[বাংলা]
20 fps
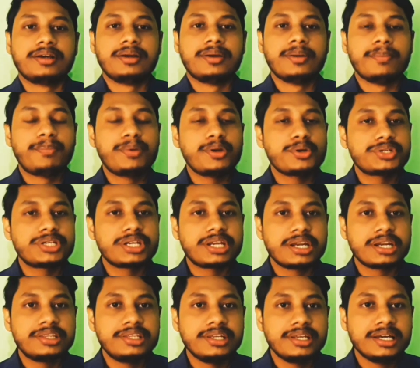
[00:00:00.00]
প্রিয়
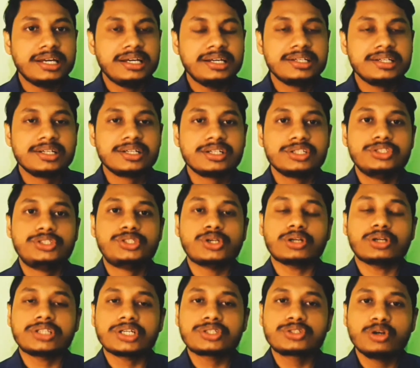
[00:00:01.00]
শিক্ষার্থীরা
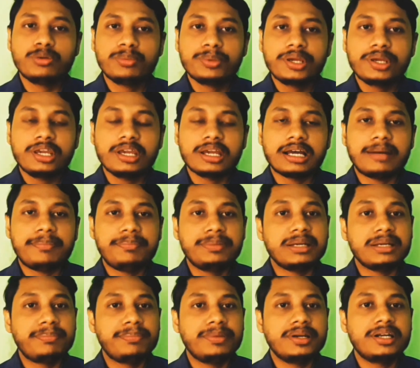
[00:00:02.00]
যথাসময়ে আপনি
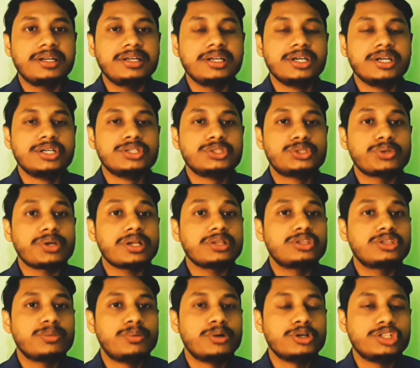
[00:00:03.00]
আপনার চূড়ান্ত
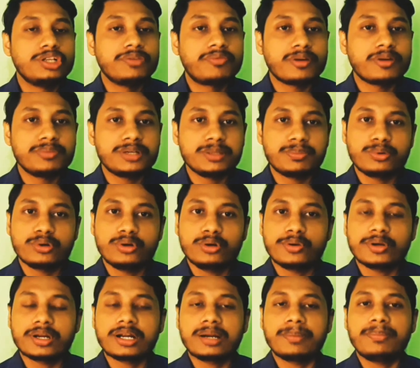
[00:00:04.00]
ভর্তি ফর্মটি পূরণ
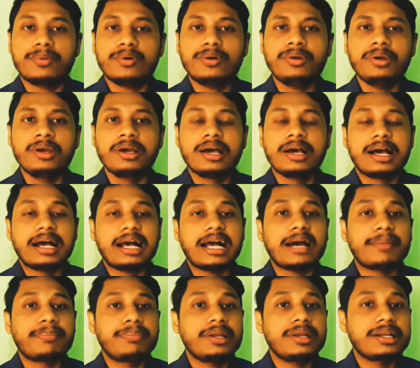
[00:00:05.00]
করার পর
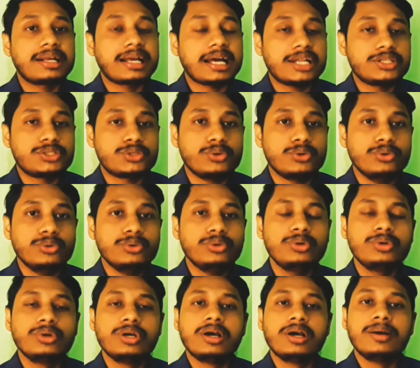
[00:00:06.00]
আপনার কাজ হলো
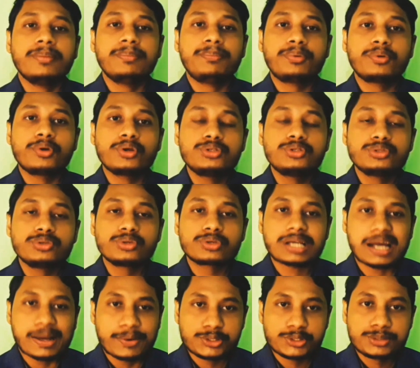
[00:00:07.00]
প্রয়োজনীয়
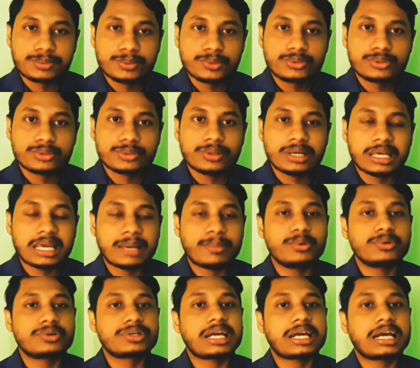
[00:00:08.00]
কাগজপত্র এবং
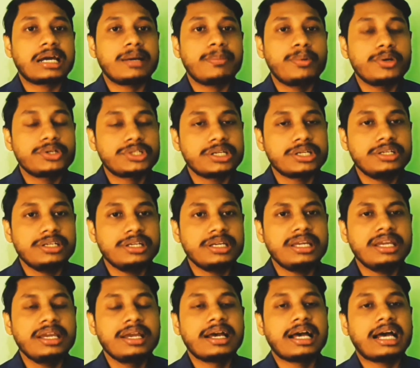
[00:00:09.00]
টাকা পয়সা নিয়ে
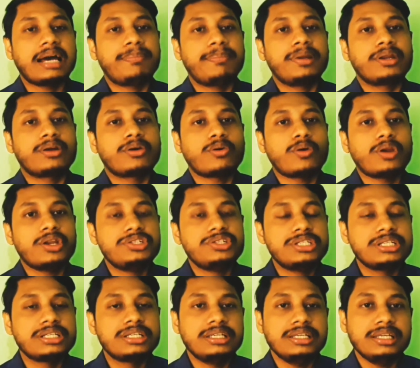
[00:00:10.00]
আপনার কলেজে
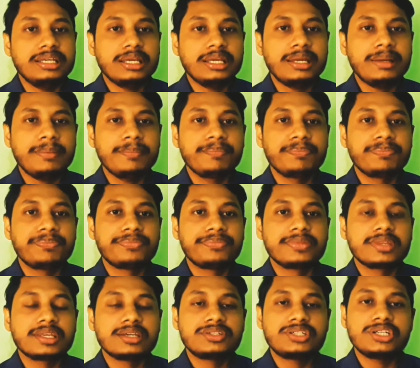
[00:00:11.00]
গিয়ে
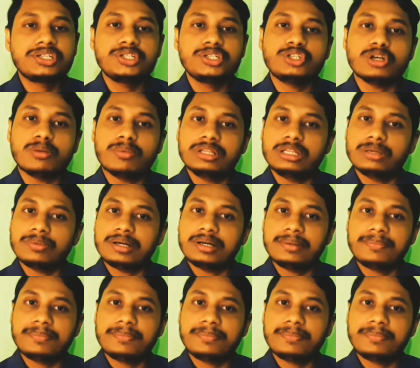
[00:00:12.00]
সেটি জমা দেওয়া